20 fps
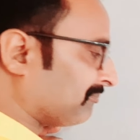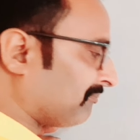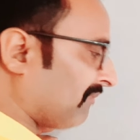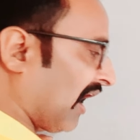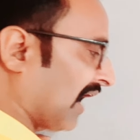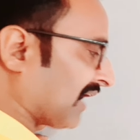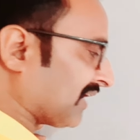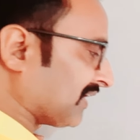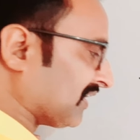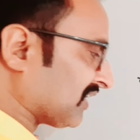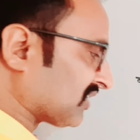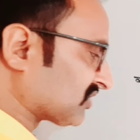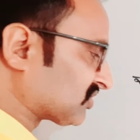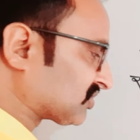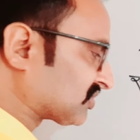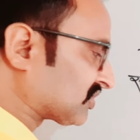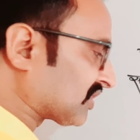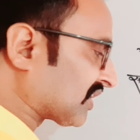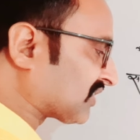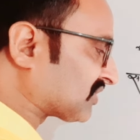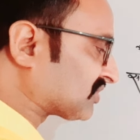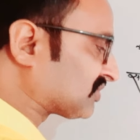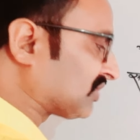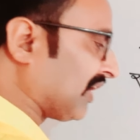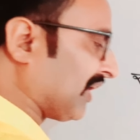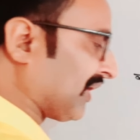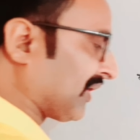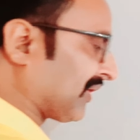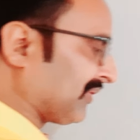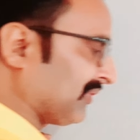माइनस
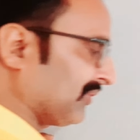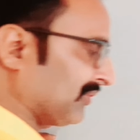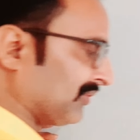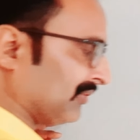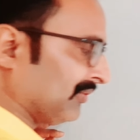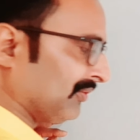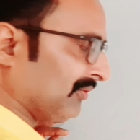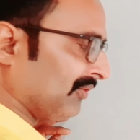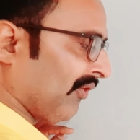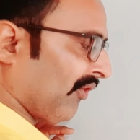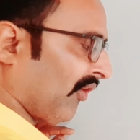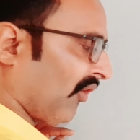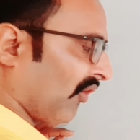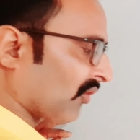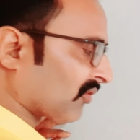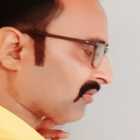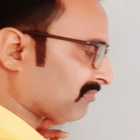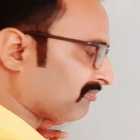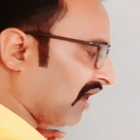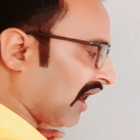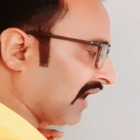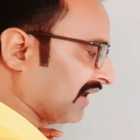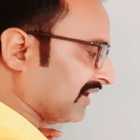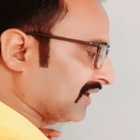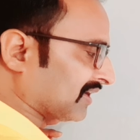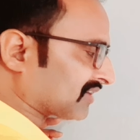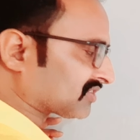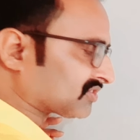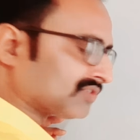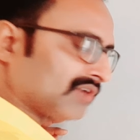सिक्सटीन क्यू और
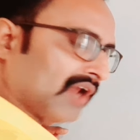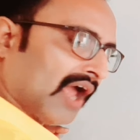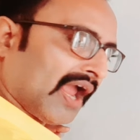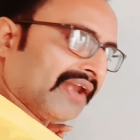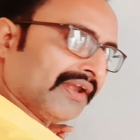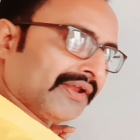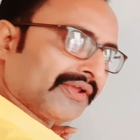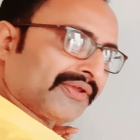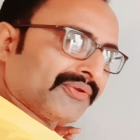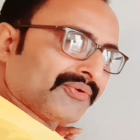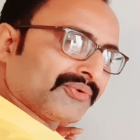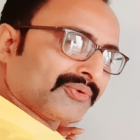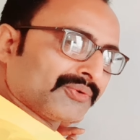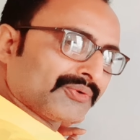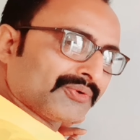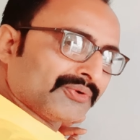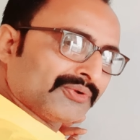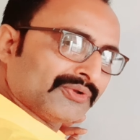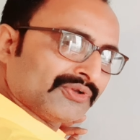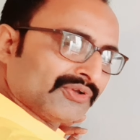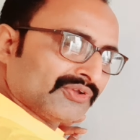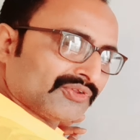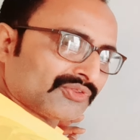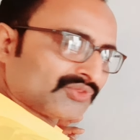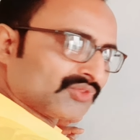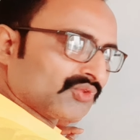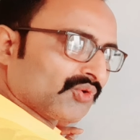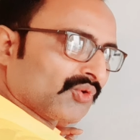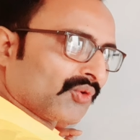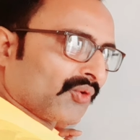माइनस नाइन क्यू
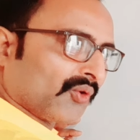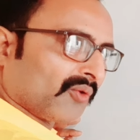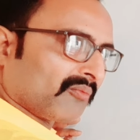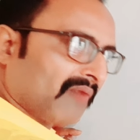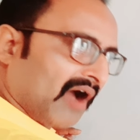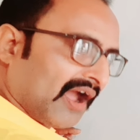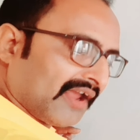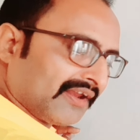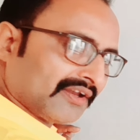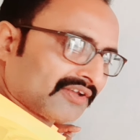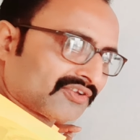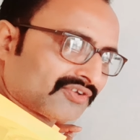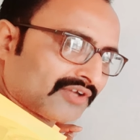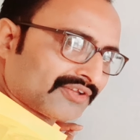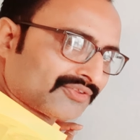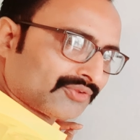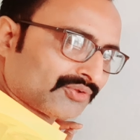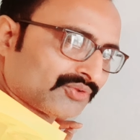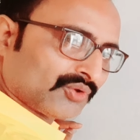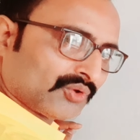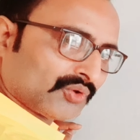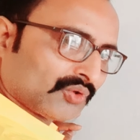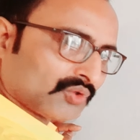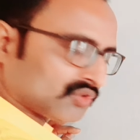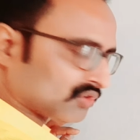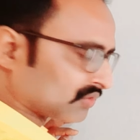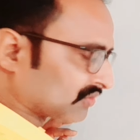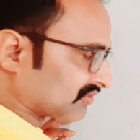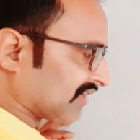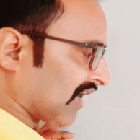दोनों माइनस है तो दोनों
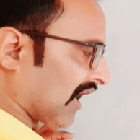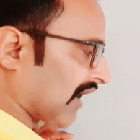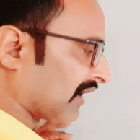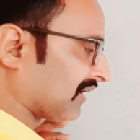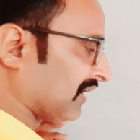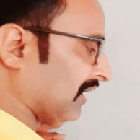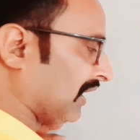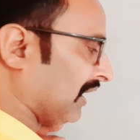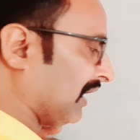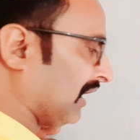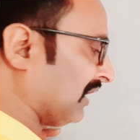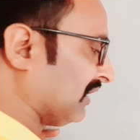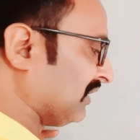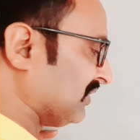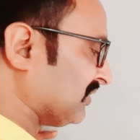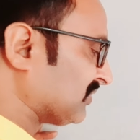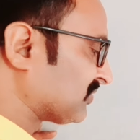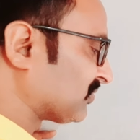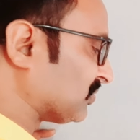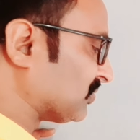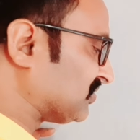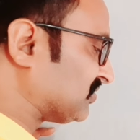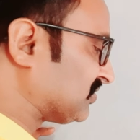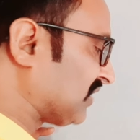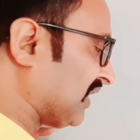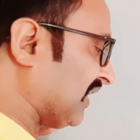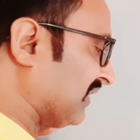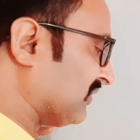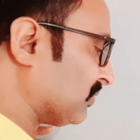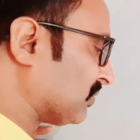जुट जाएगा तो
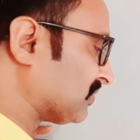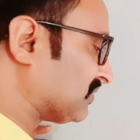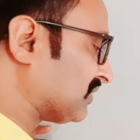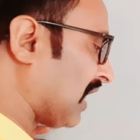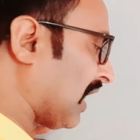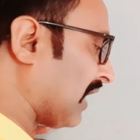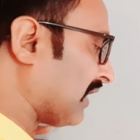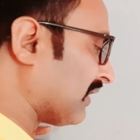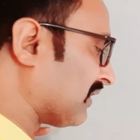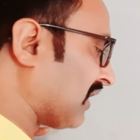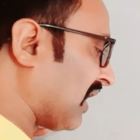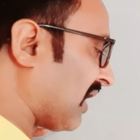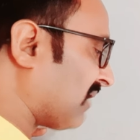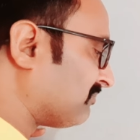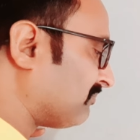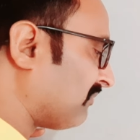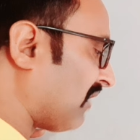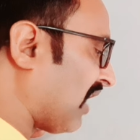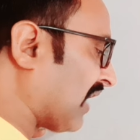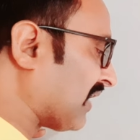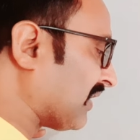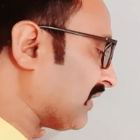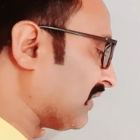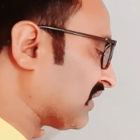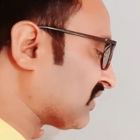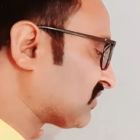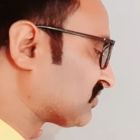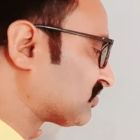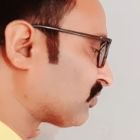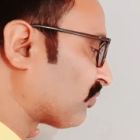ये हो जाएगा
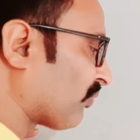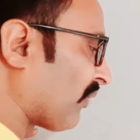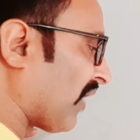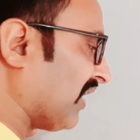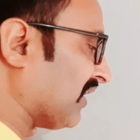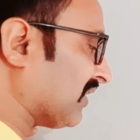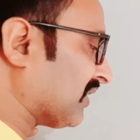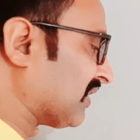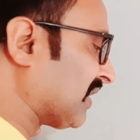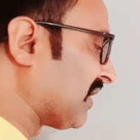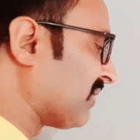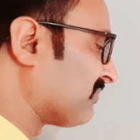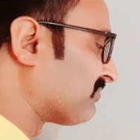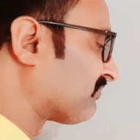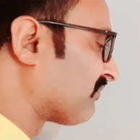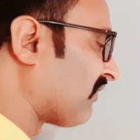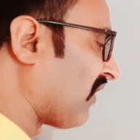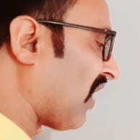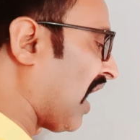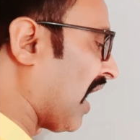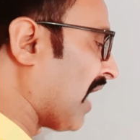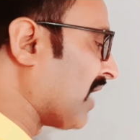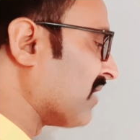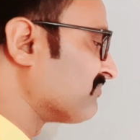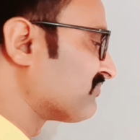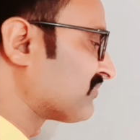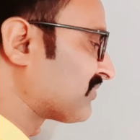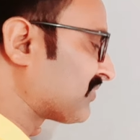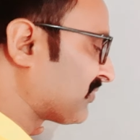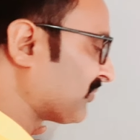माइनस ट्वेंटी
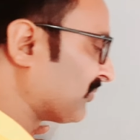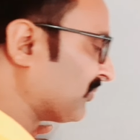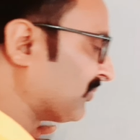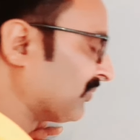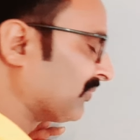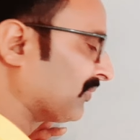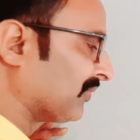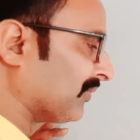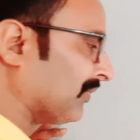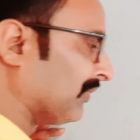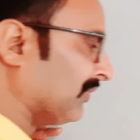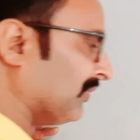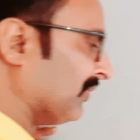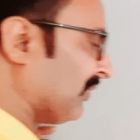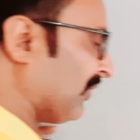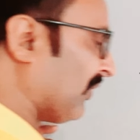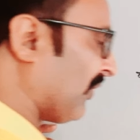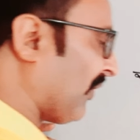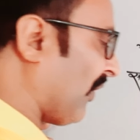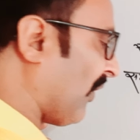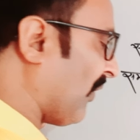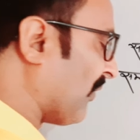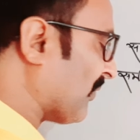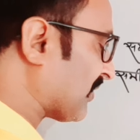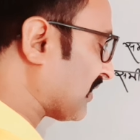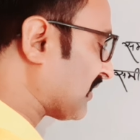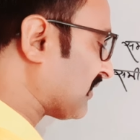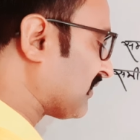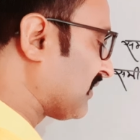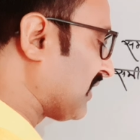फाइव क्यू
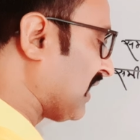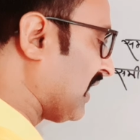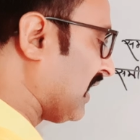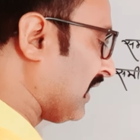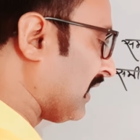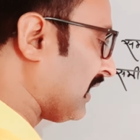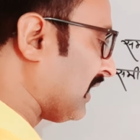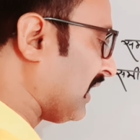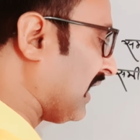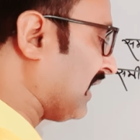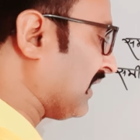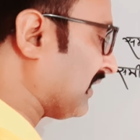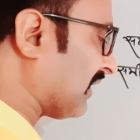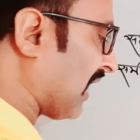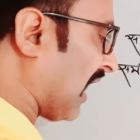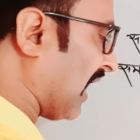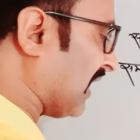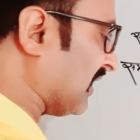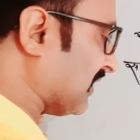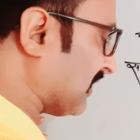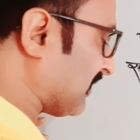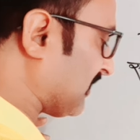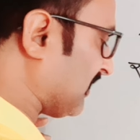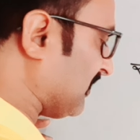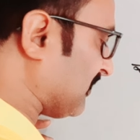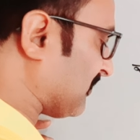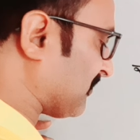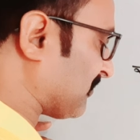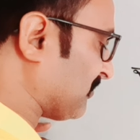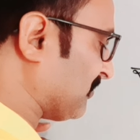और ये है
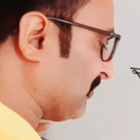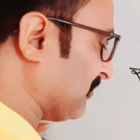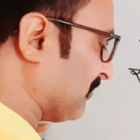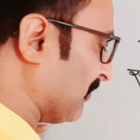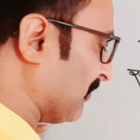नाइन्टी टू